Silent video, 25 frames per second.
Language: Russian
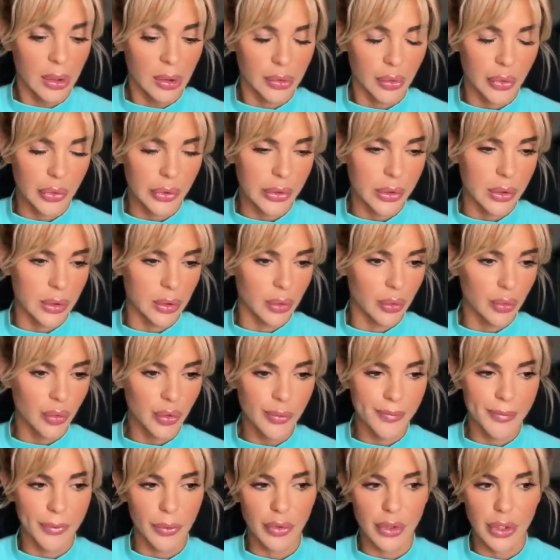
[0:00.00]
То есть э,
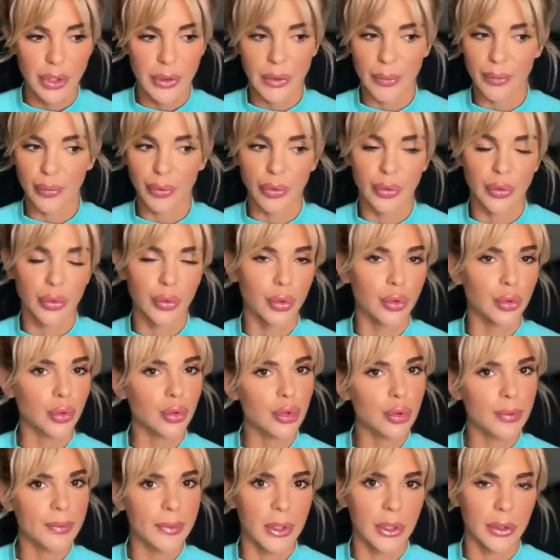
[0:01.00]
дружба уже не будет той
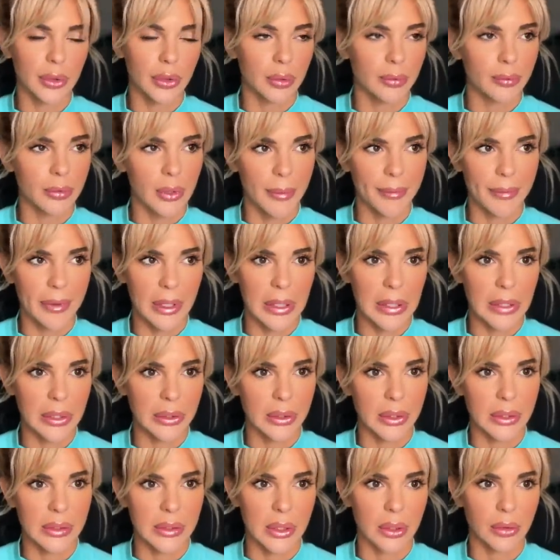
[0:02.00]
дружбы, которая была 5
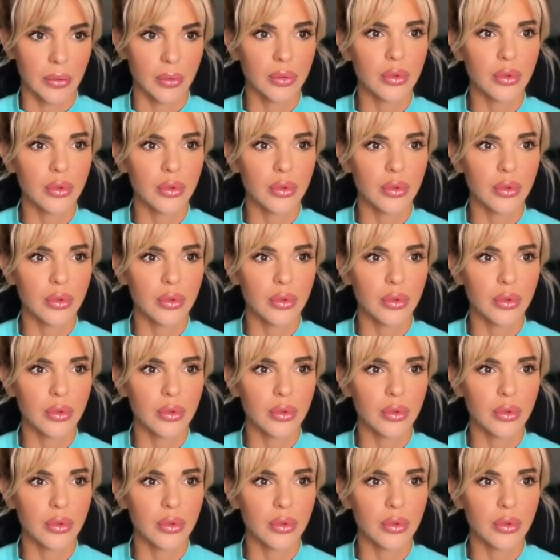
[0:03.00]
лет назад.